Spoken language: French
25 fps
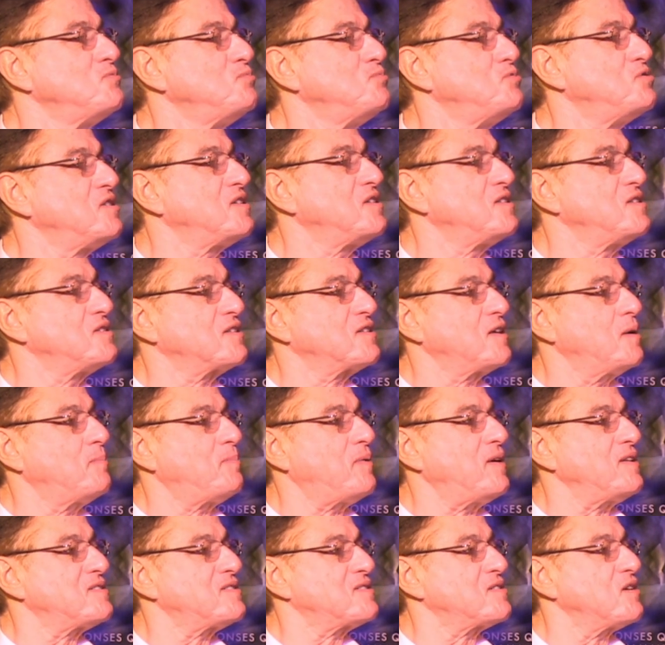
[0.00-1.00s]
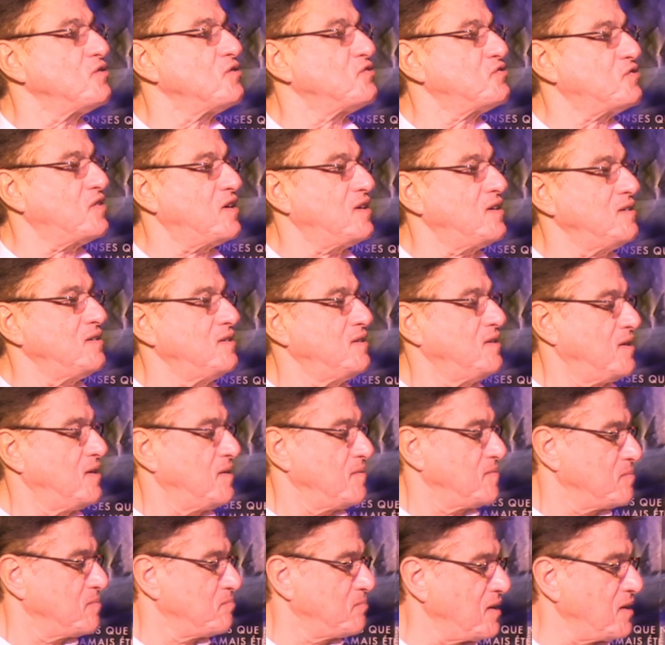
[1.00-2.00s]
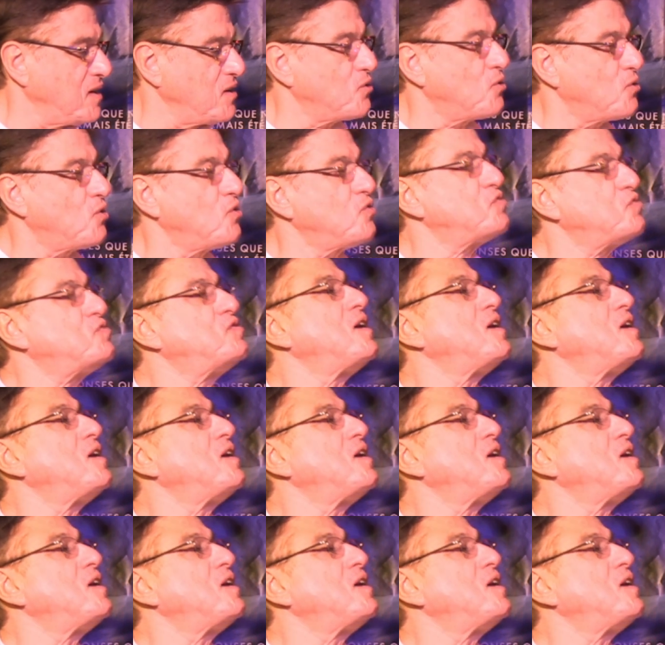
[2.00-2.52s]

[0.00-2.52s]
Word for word: une musique qui se répète sans fin, mais on